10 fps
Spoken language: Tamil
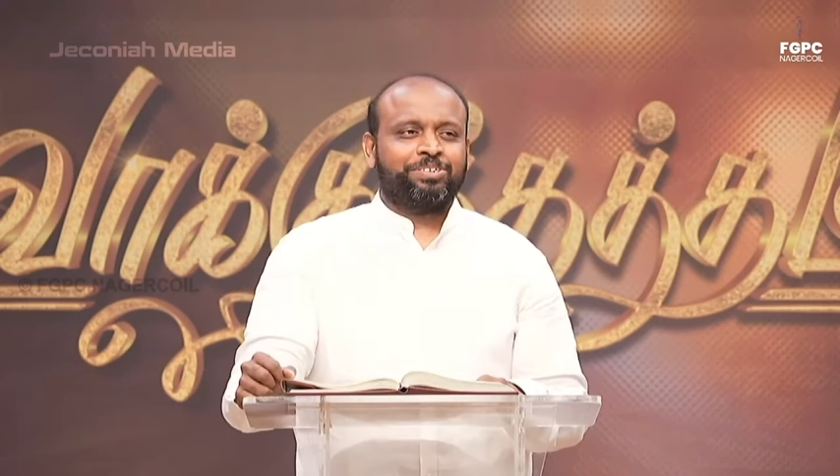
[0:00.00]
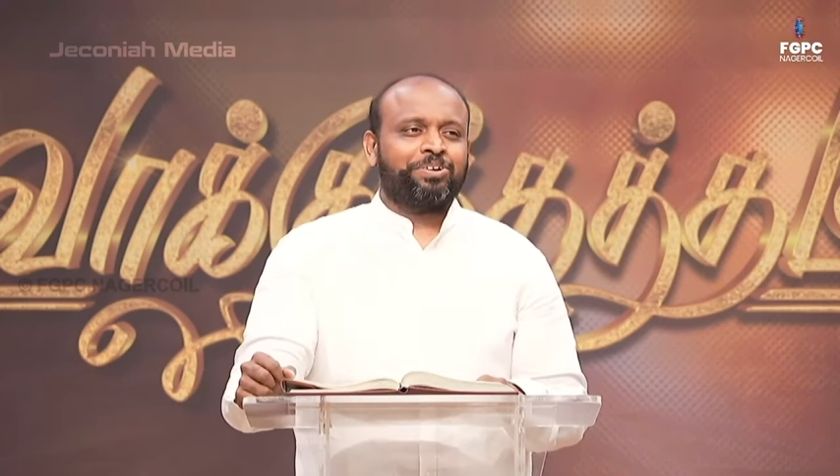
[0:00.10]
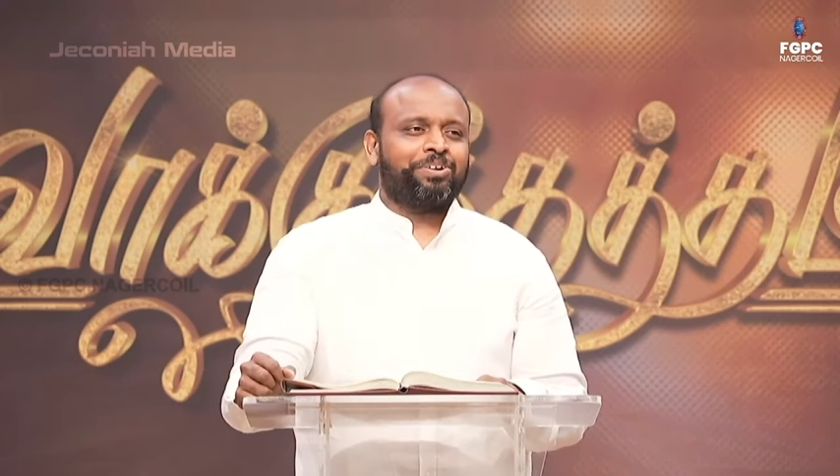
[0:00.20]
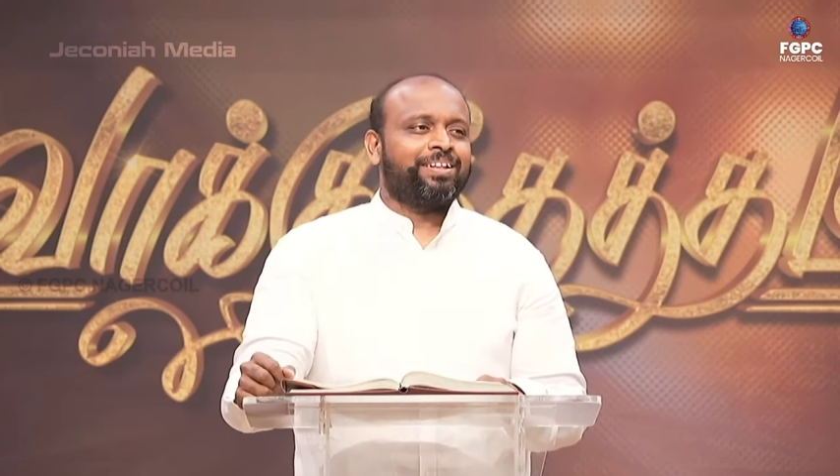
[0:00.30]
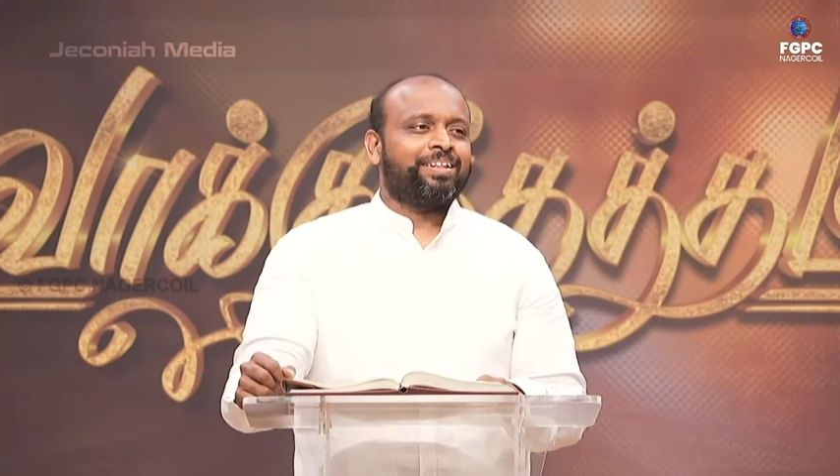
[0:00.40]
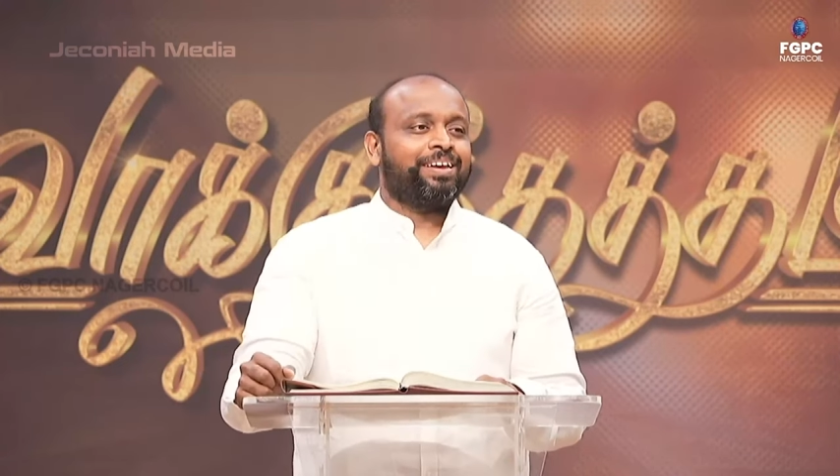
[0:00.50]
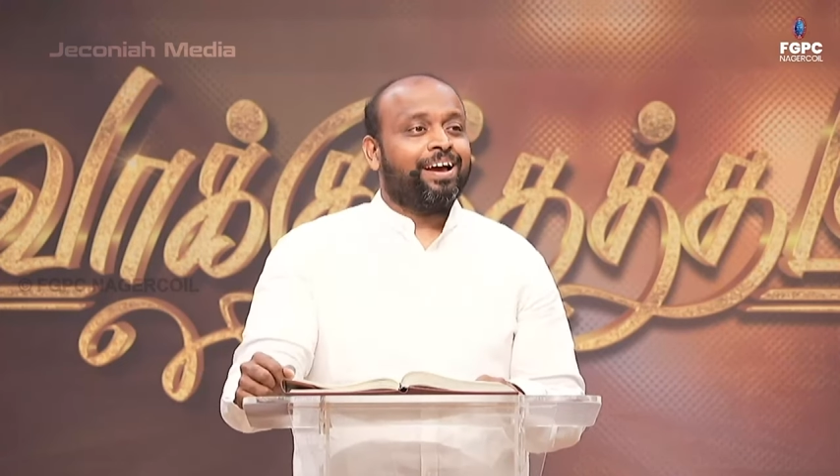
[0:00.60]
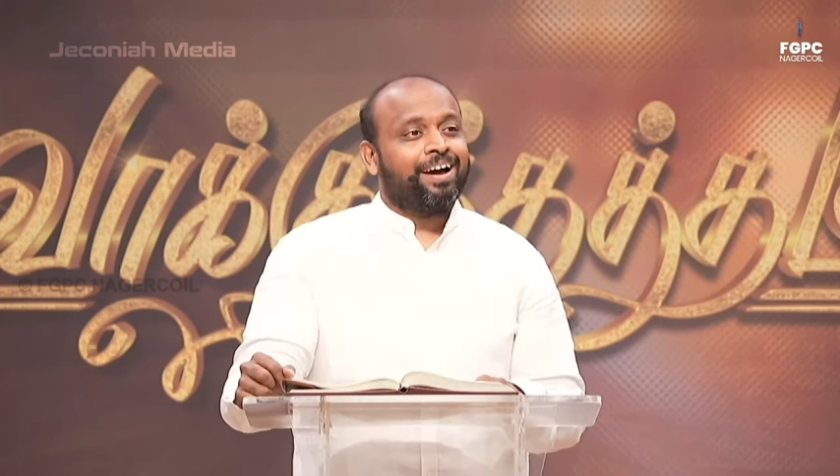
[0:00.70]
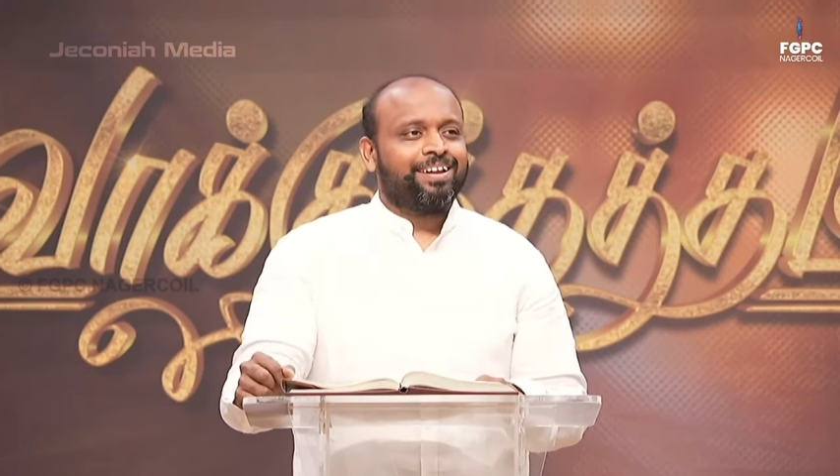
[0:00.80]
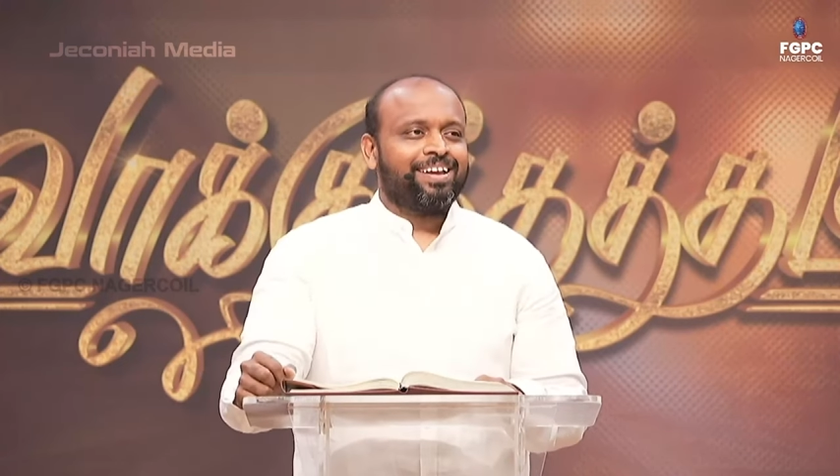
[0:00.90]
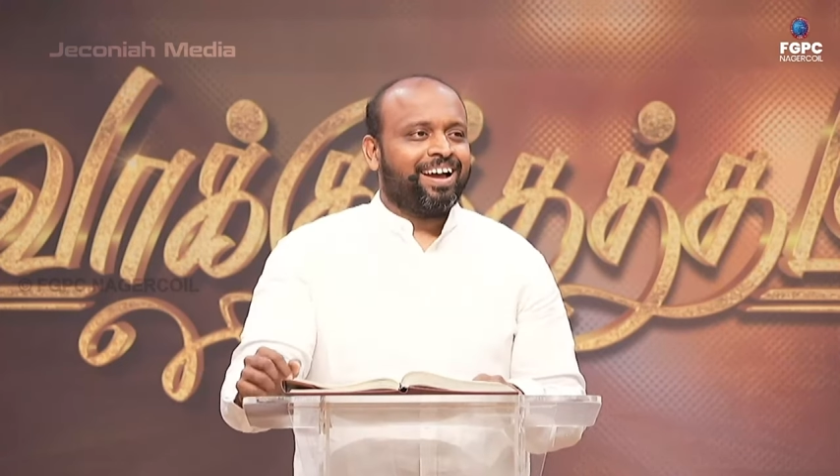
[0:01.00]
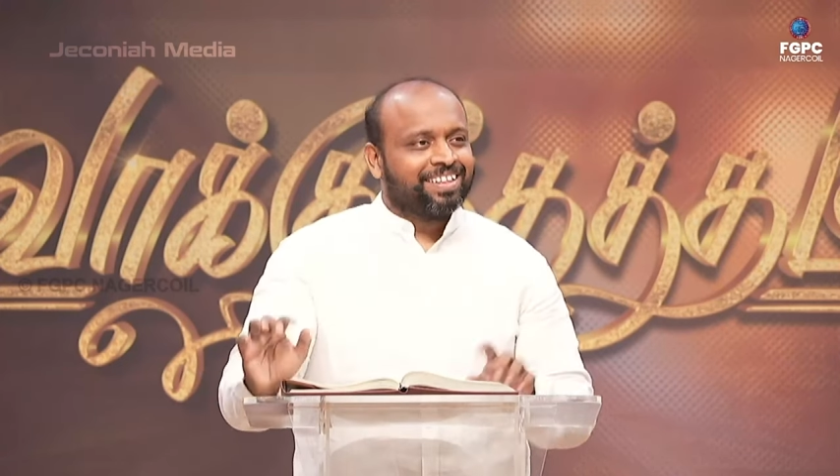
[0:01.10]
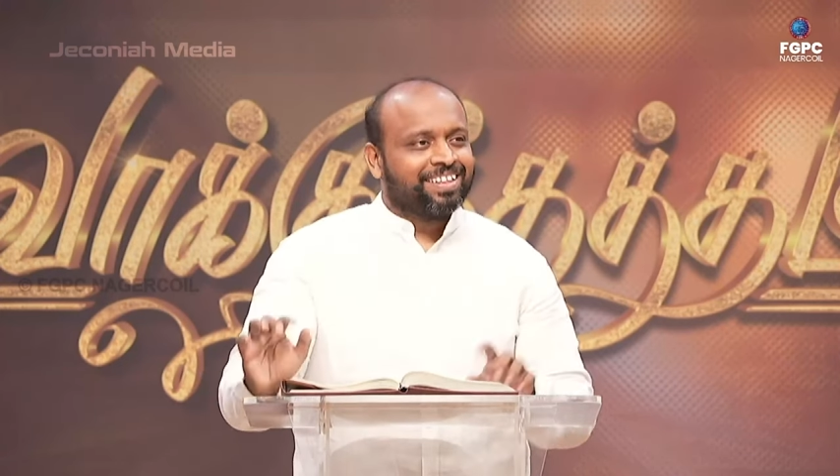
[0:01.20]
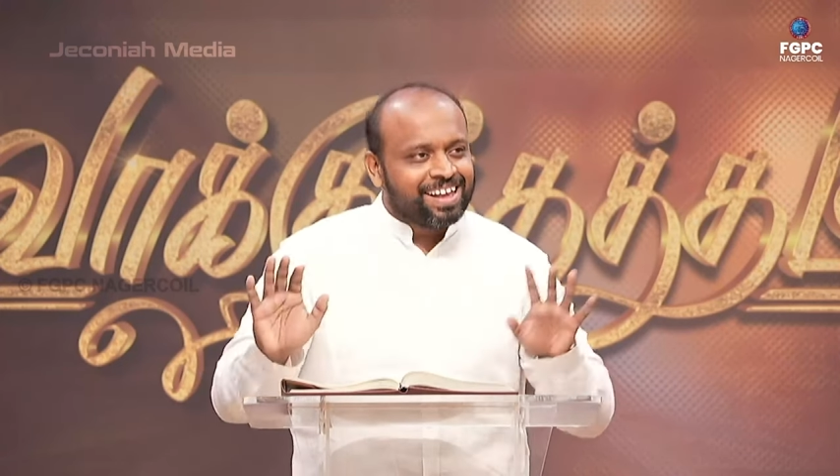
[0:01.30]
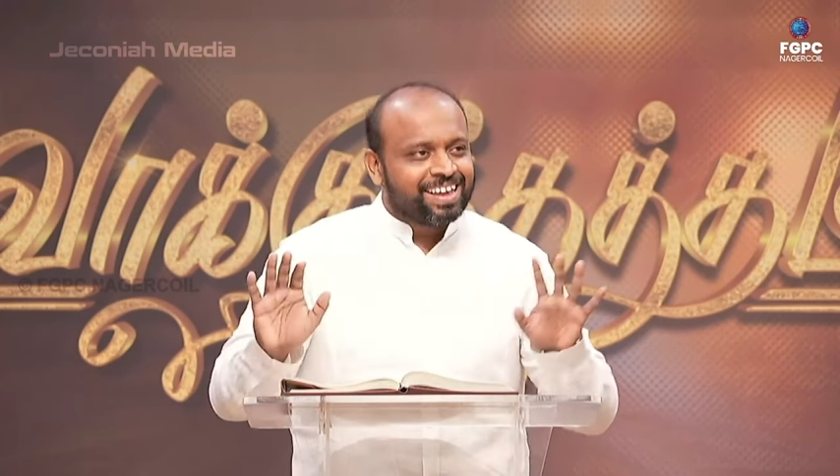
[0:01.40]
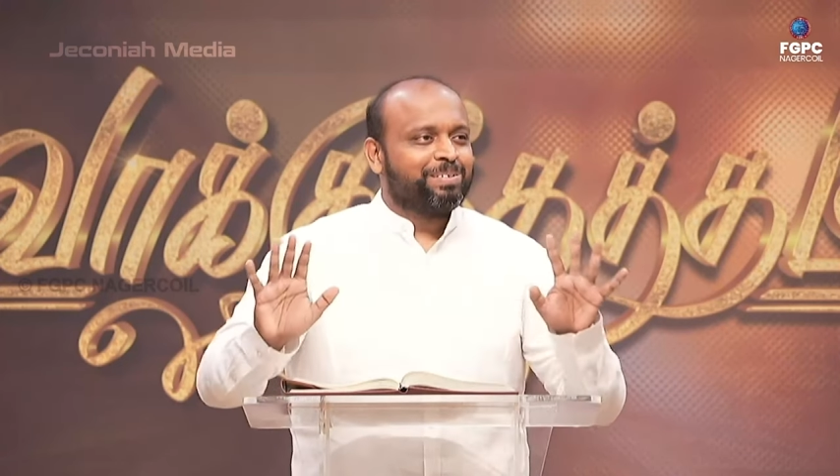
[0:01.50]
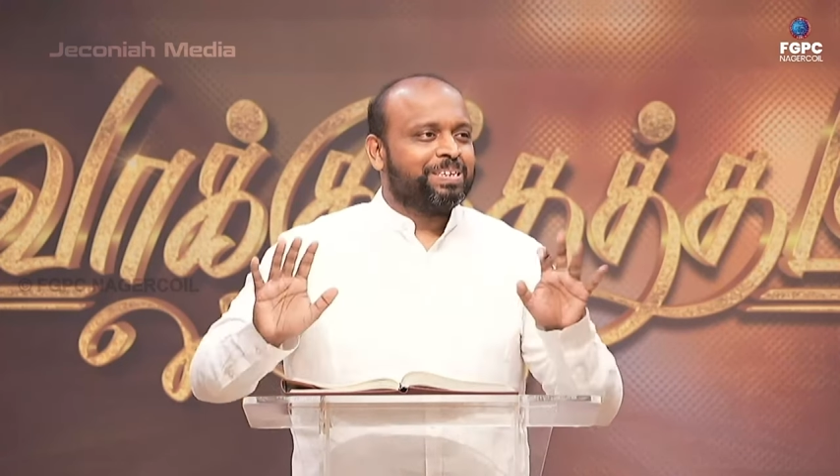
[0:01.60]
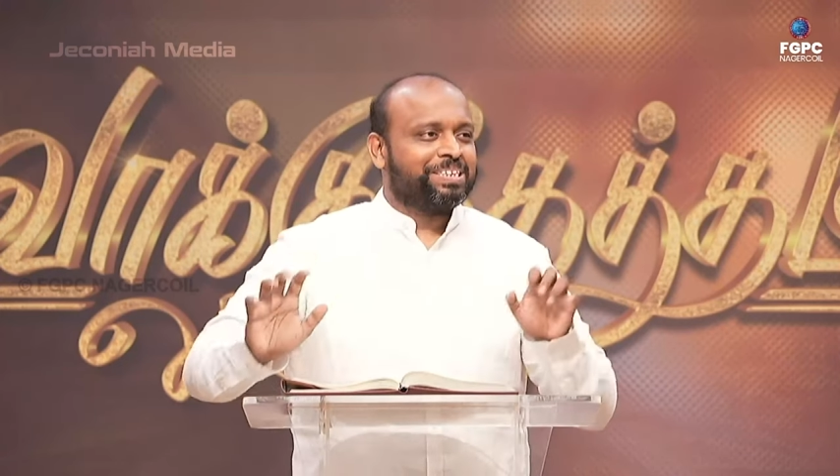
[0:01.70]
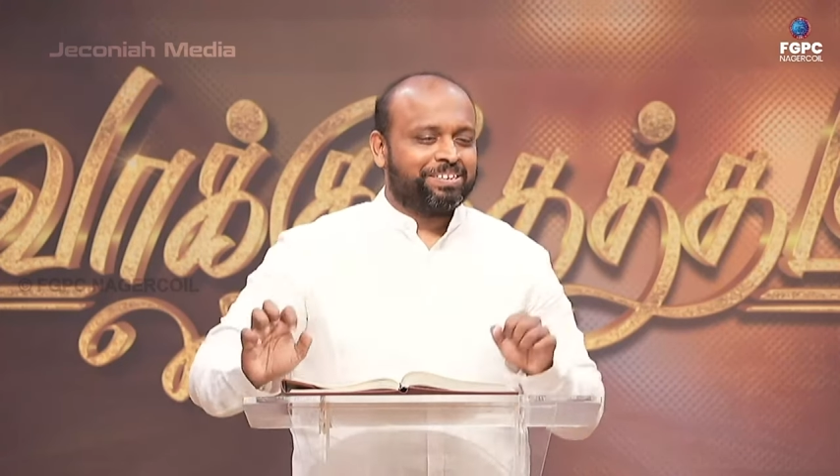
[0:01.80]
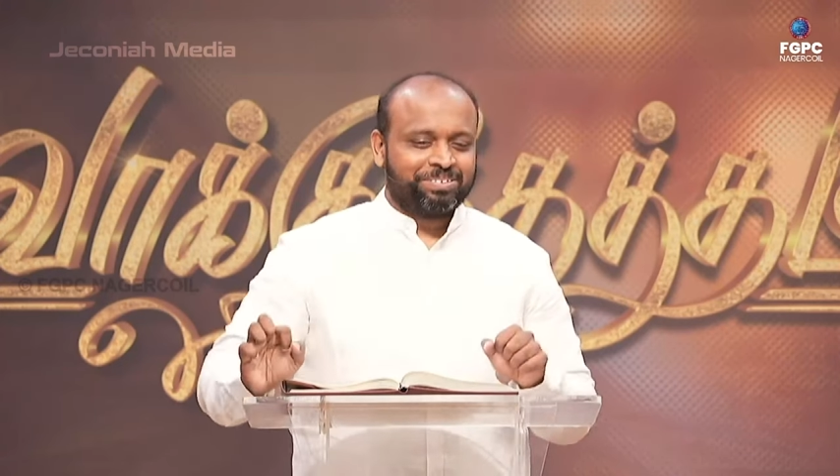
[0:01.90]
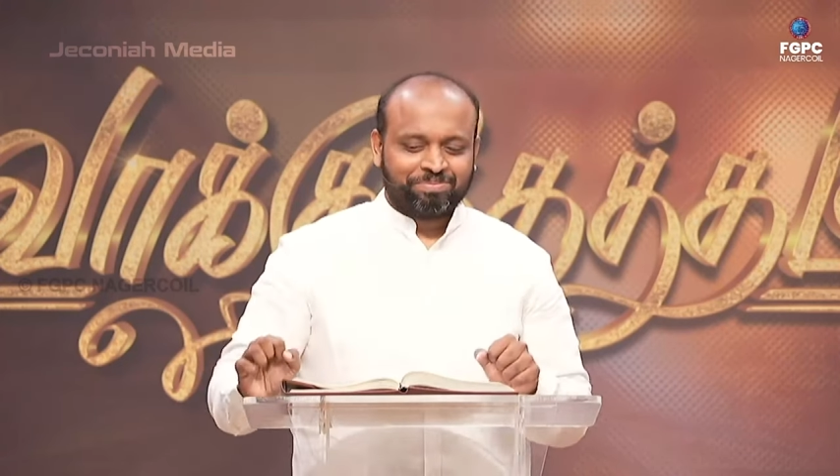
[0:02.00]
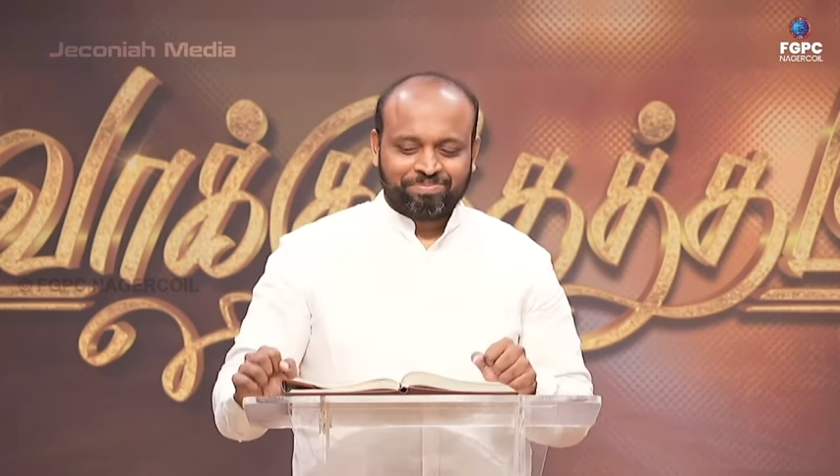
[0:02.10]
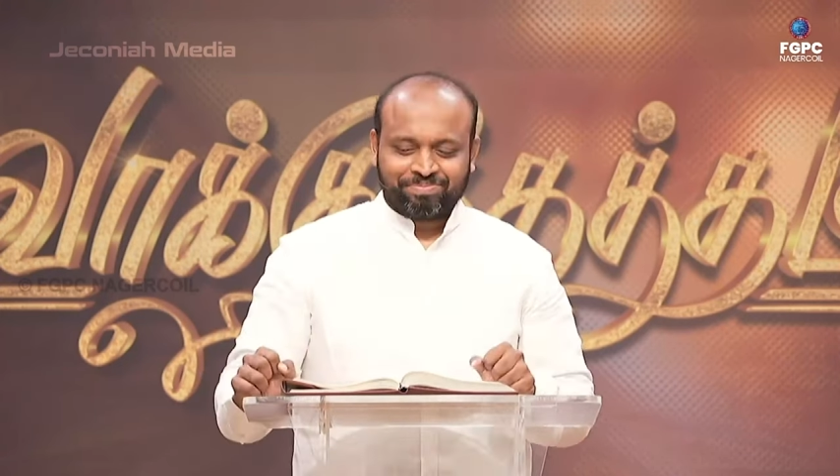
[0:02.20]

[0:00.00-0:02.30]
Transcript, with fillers: சொன்னது யார் அதுதான் இங்கே விஷயம்